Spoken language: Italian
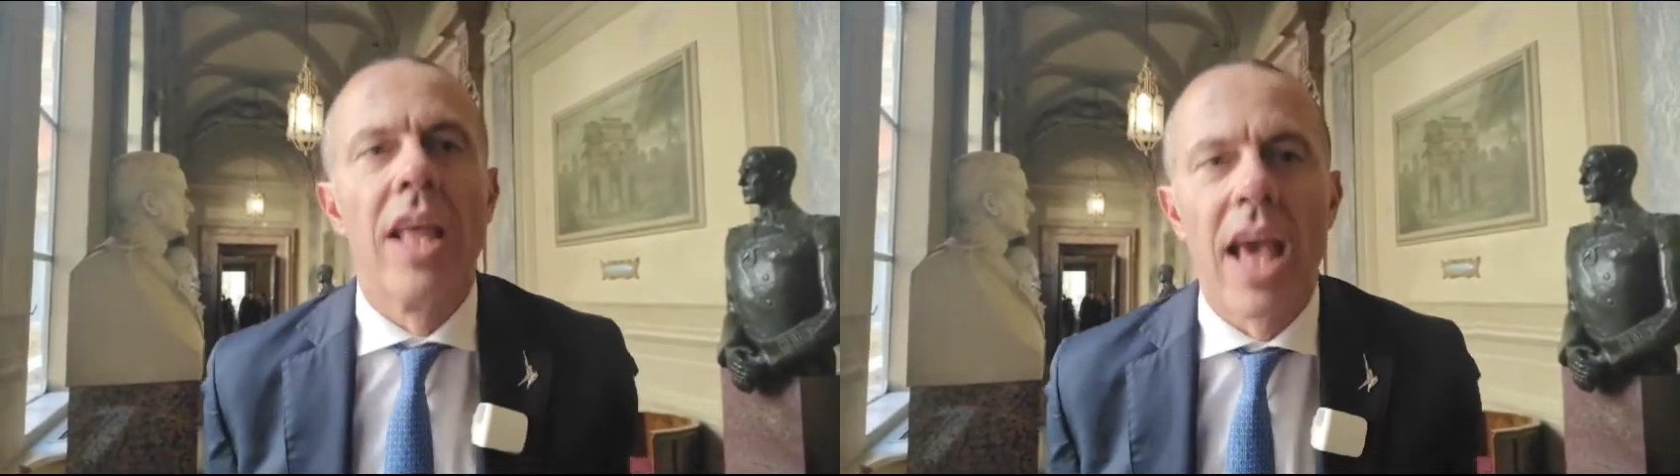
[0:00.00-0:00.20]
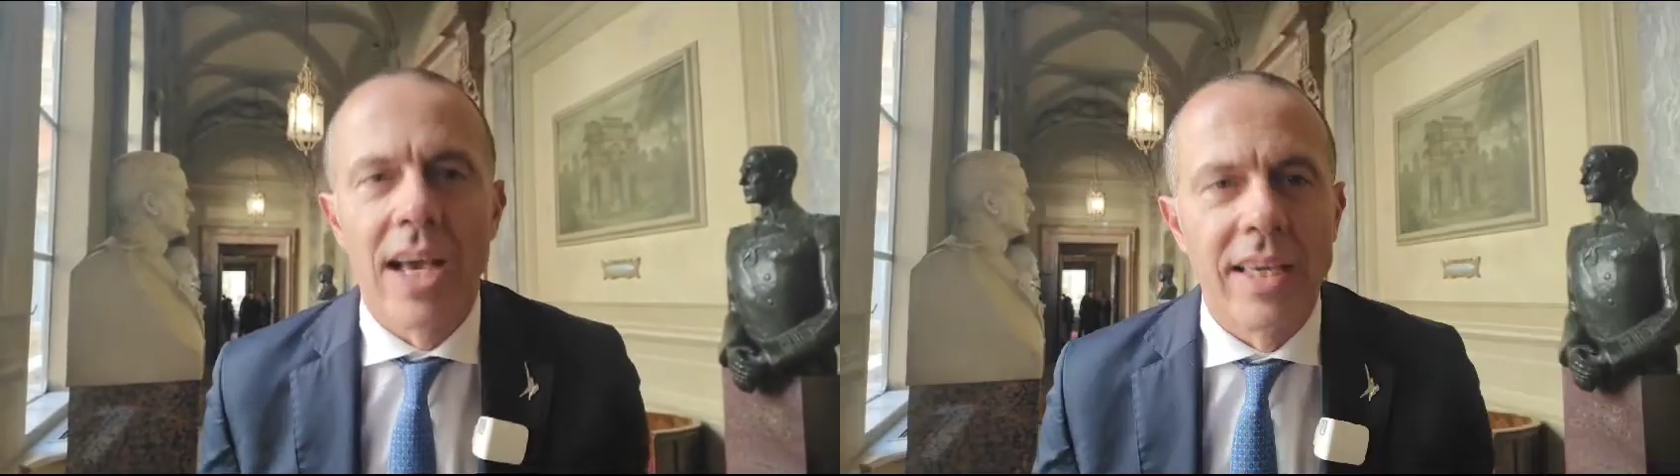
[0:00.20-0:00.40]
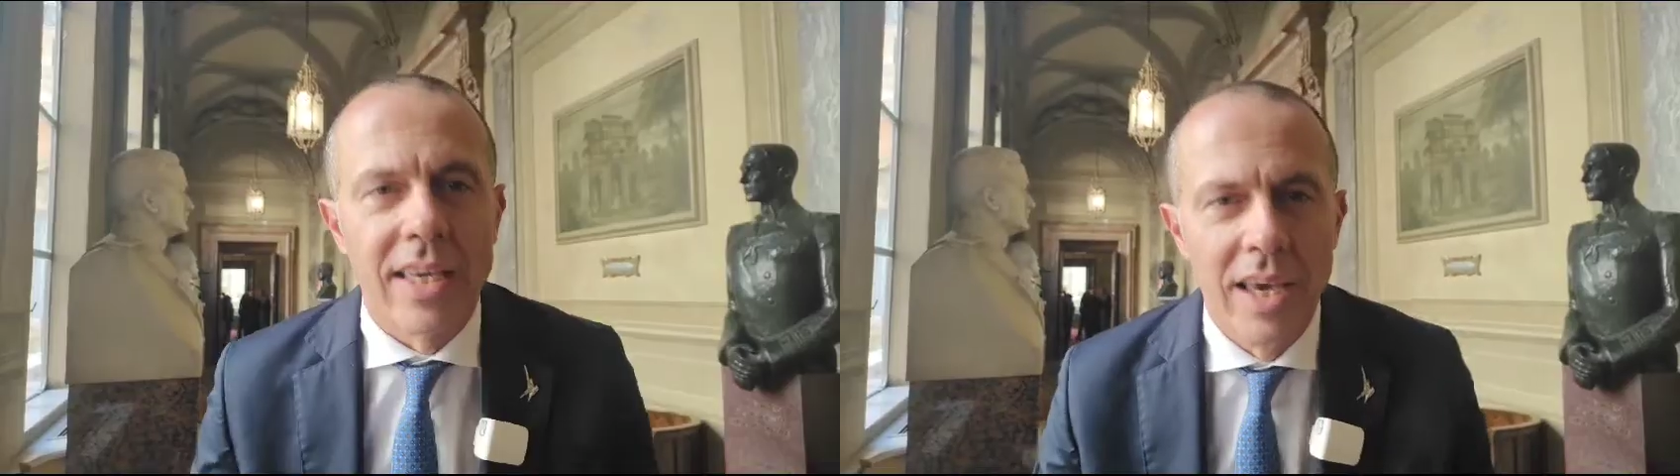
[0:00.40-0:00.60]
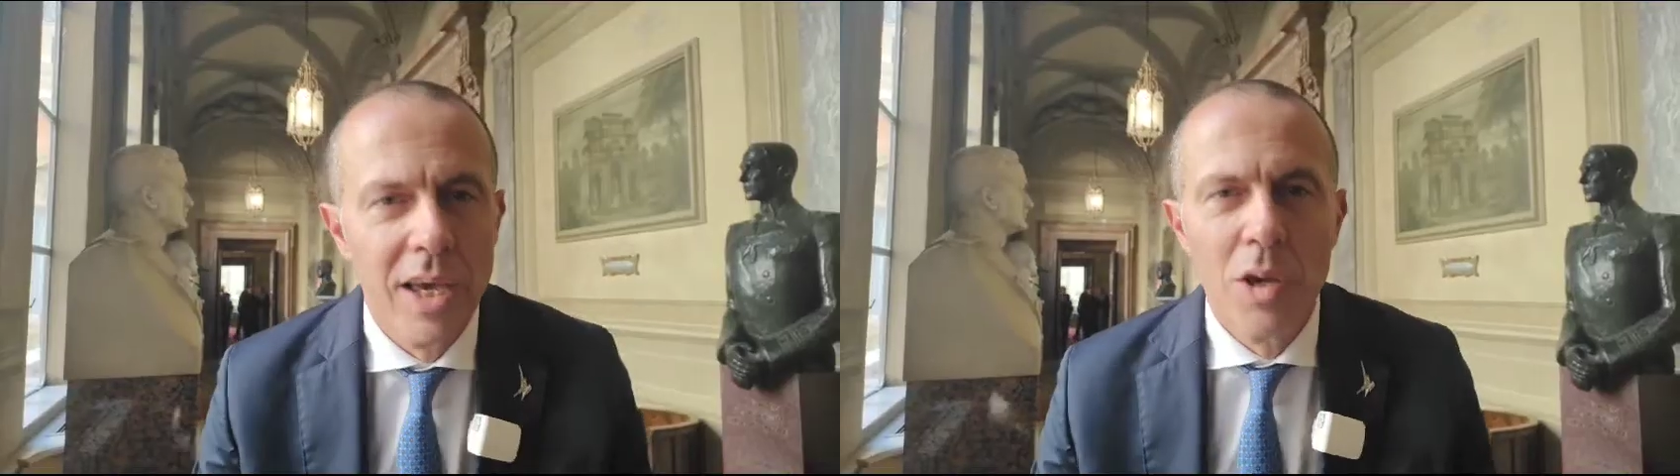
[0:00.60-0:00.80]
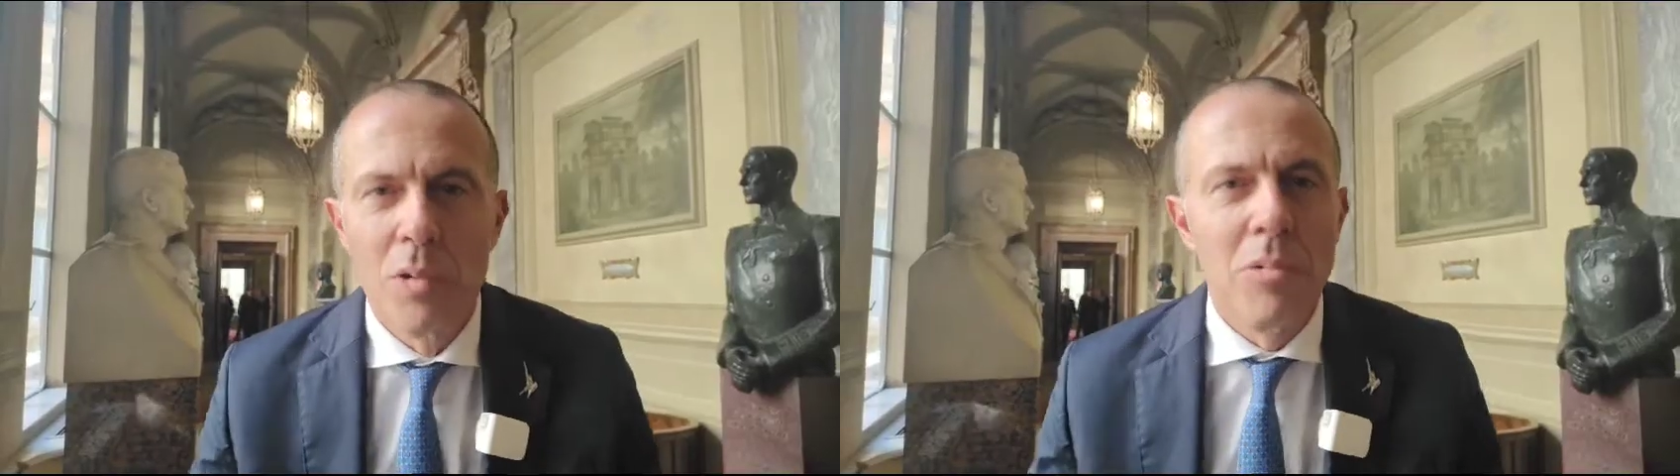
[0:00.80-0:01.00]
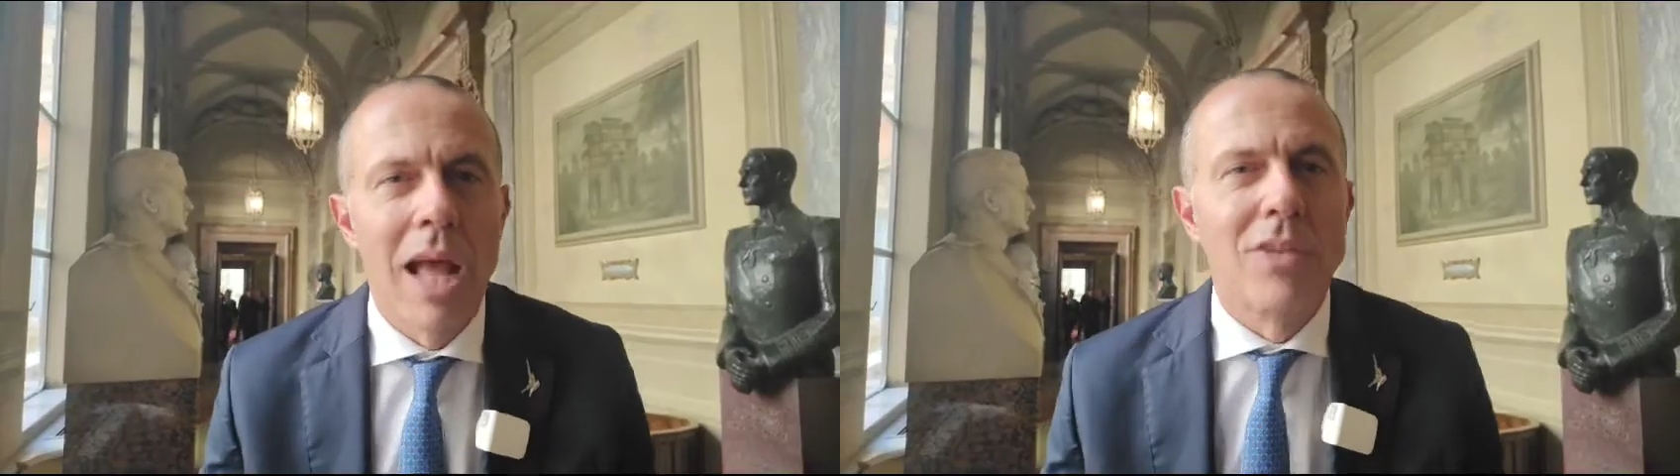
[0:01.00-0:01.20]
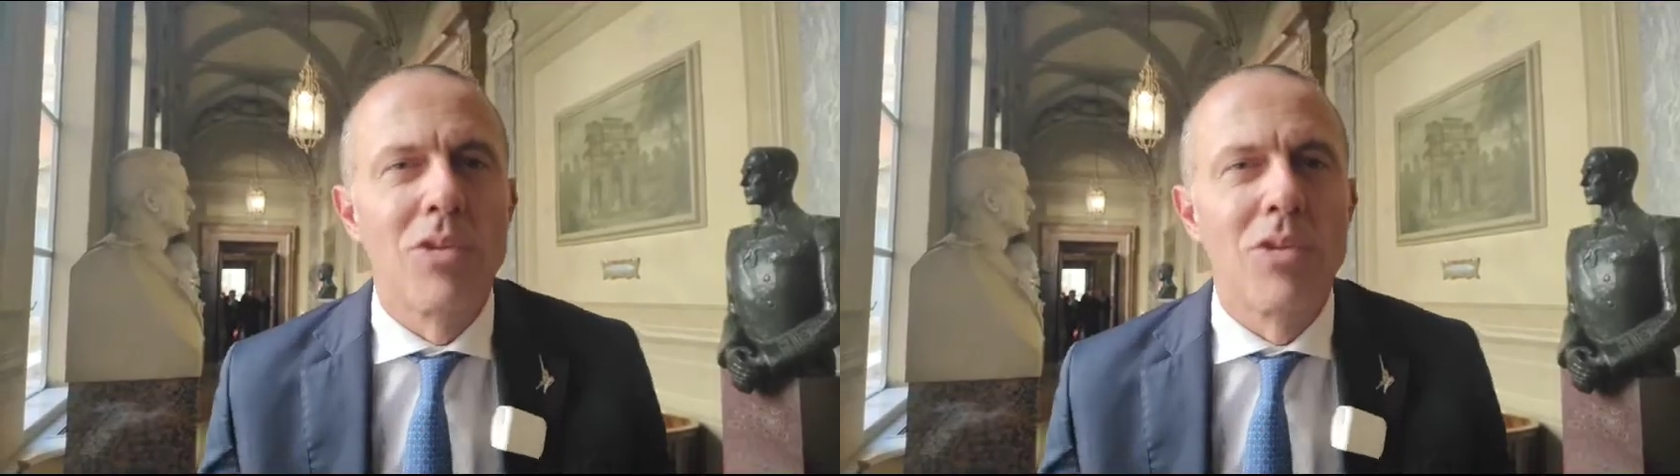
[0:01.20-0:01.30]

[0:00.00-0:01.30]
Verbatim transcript: neanche un atto